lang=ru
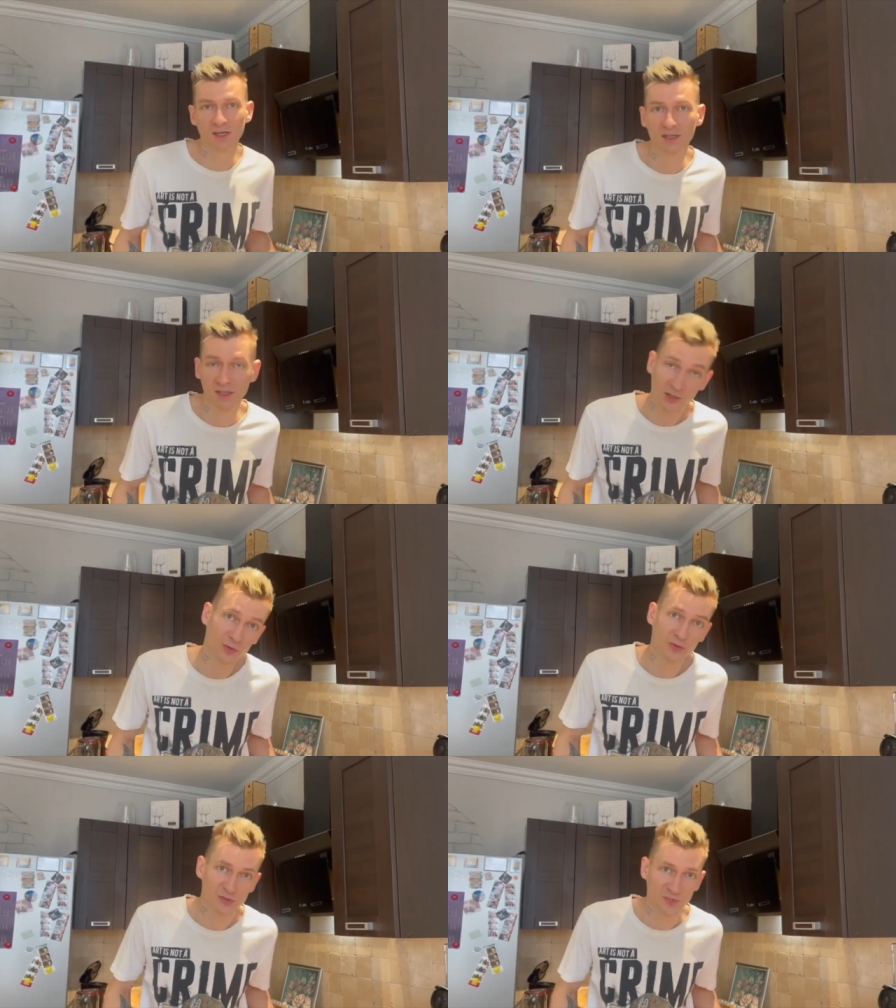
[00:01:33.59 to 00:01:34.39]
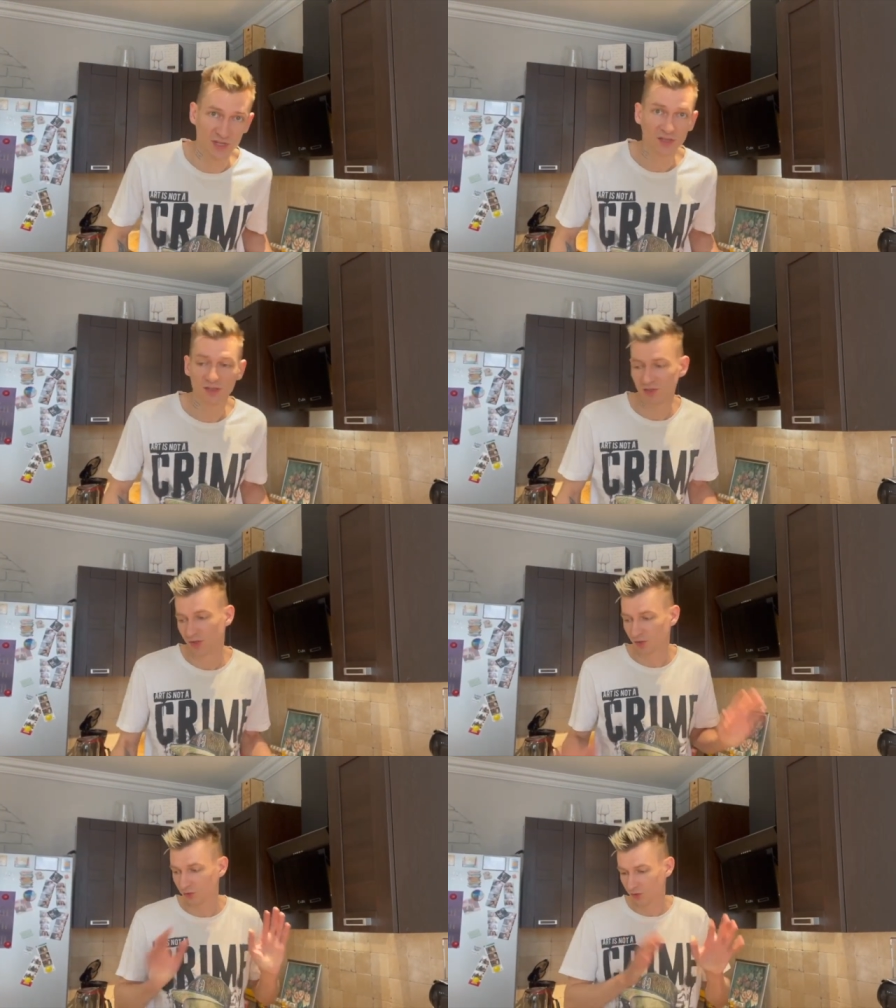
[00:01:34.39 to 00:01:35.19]
Hello It's Me.
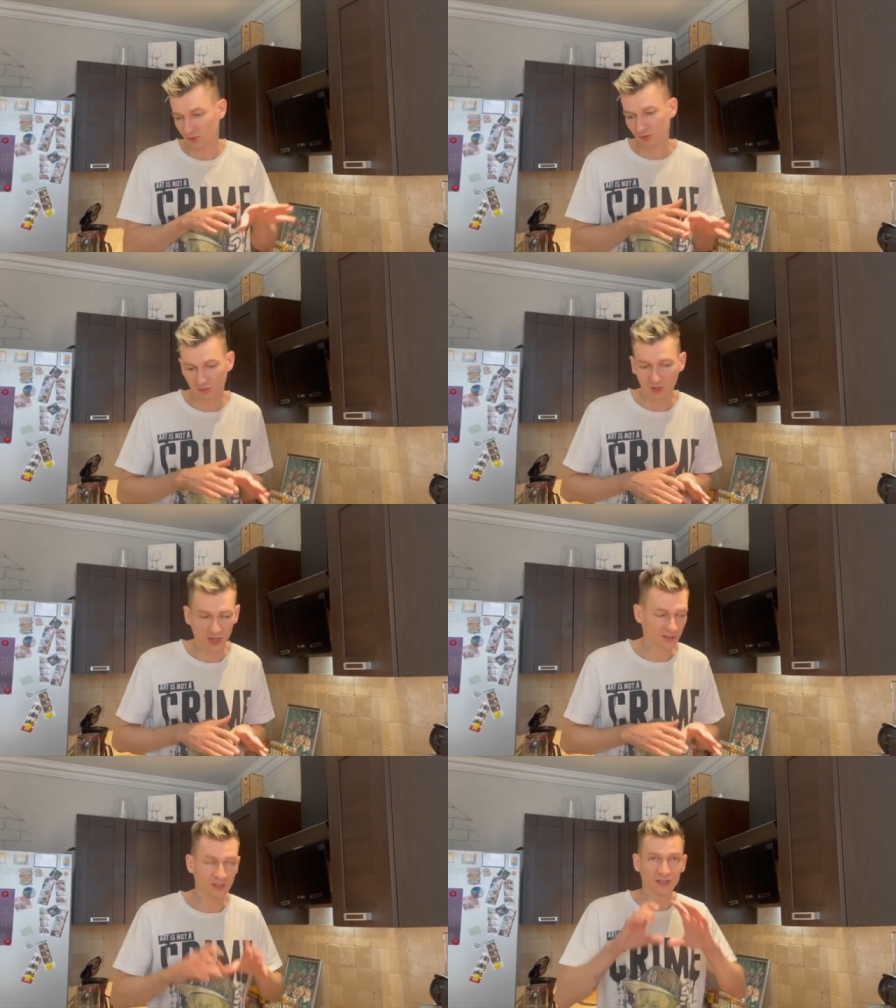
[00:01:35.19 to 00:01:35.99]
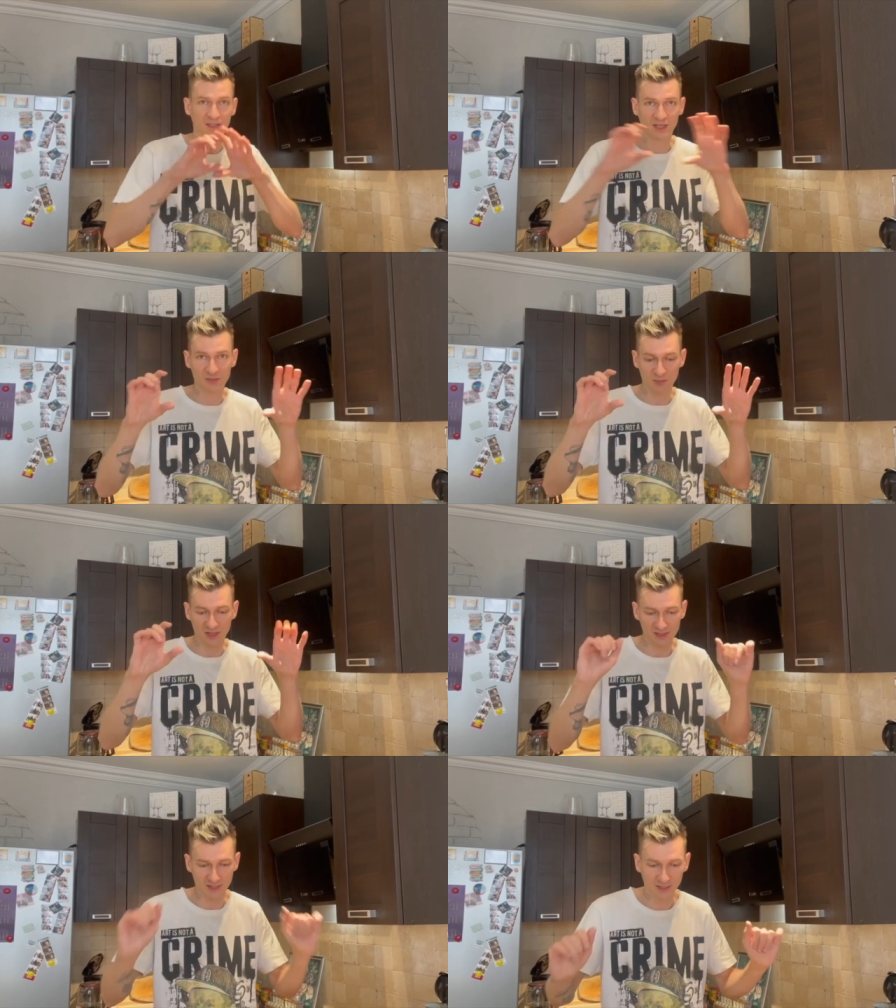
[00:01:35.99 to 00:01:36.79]
Кратко это
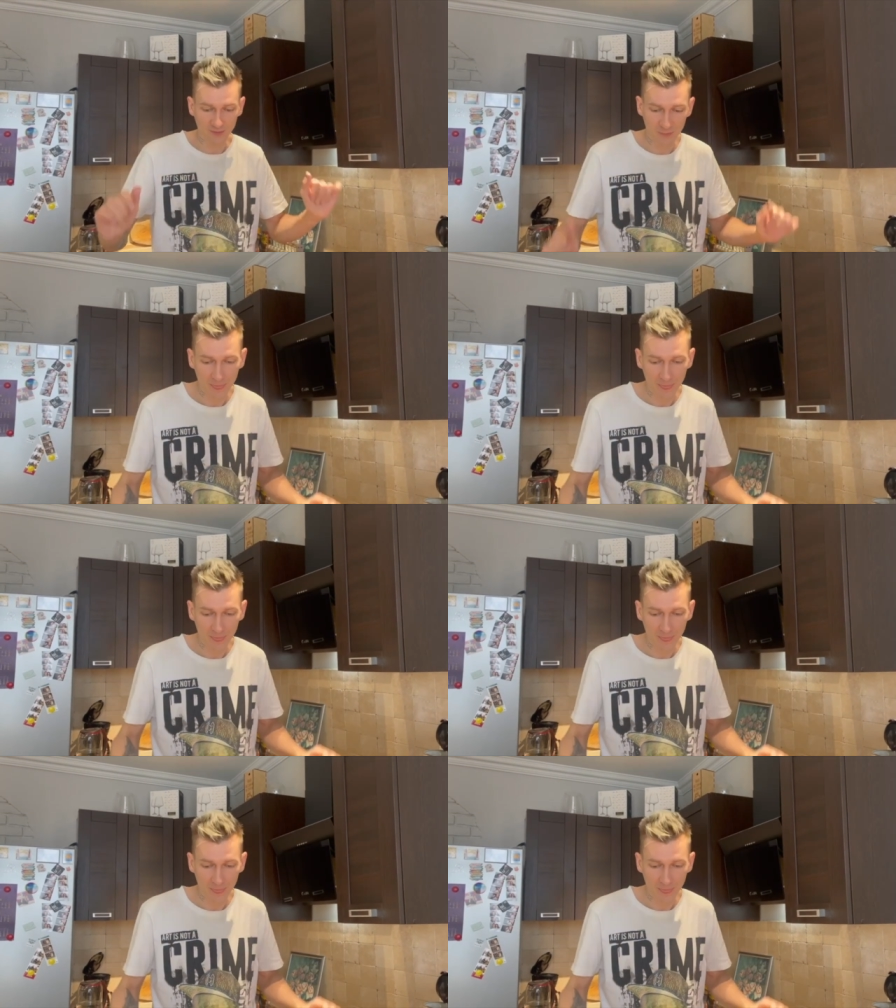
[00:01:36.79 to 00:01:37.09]
хим-браслет.